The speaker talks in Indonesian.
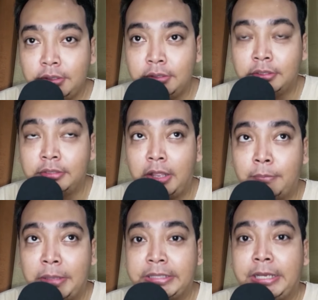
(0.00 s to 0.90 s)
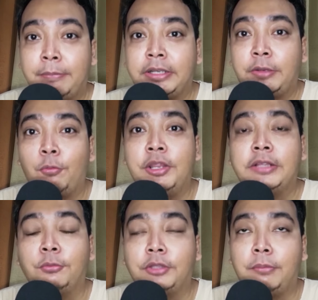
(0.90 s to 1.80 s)
tentang materi-materi kuliah
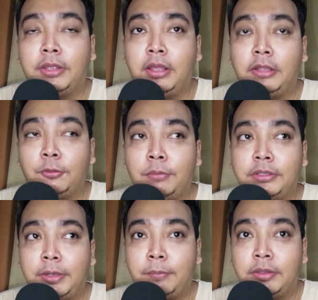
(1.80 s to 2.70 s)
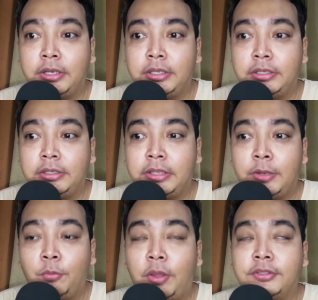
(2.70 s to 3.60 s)
terutama ya atau materi-materi
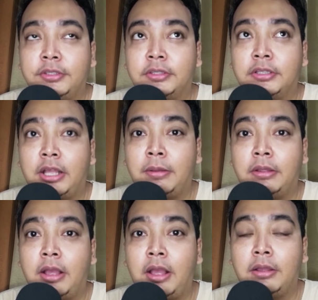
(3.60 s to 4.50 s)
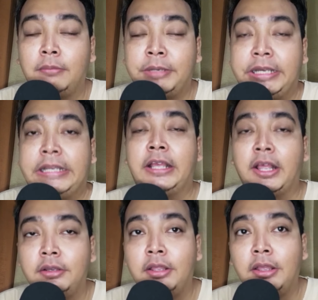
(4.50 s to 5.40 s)
edukasi tentang pendidikan.